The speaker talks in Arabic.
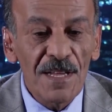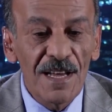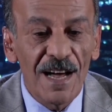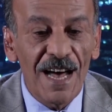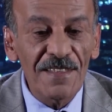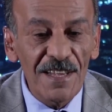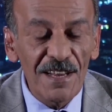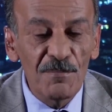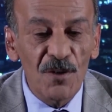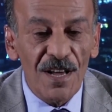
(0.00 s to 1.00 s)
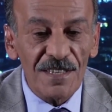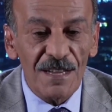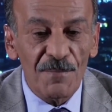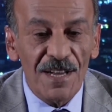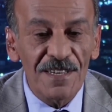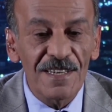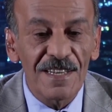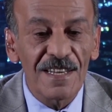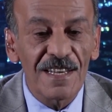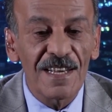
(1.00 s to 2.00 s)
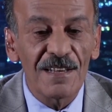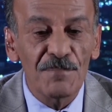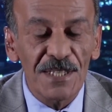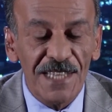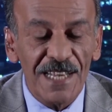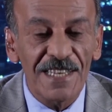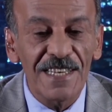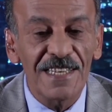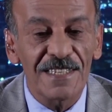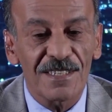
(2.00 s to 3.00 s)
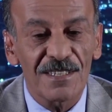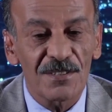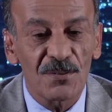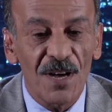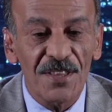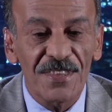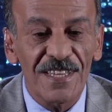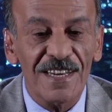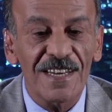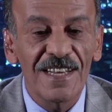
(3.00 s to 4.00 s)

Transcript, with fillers: هذه البؤر طبعا بالتاكيد تؤثر